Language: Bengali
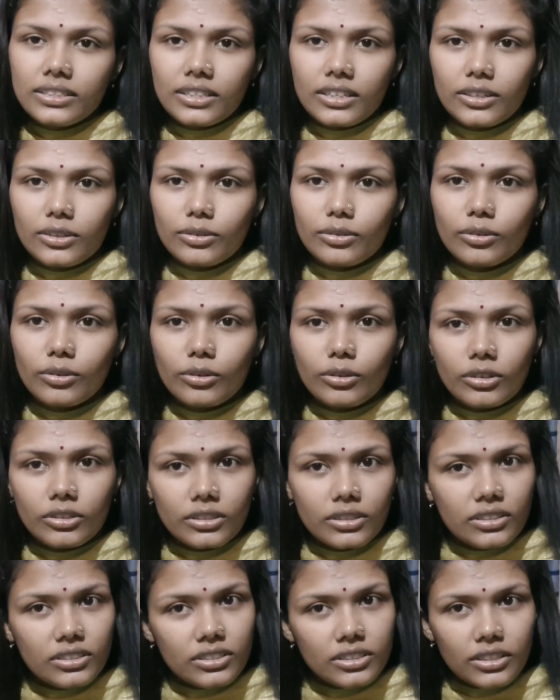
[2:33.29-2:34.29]
অর্থাৎ
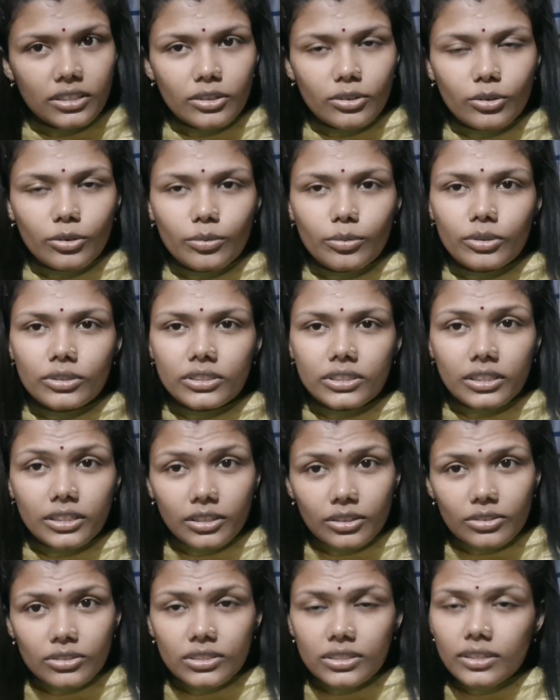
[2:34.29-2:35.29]
কি এমন হয়েছিল
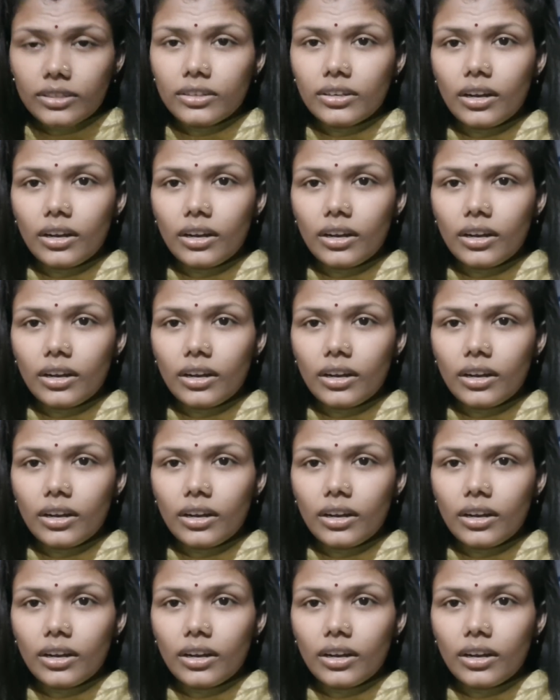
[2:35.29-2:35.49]
যে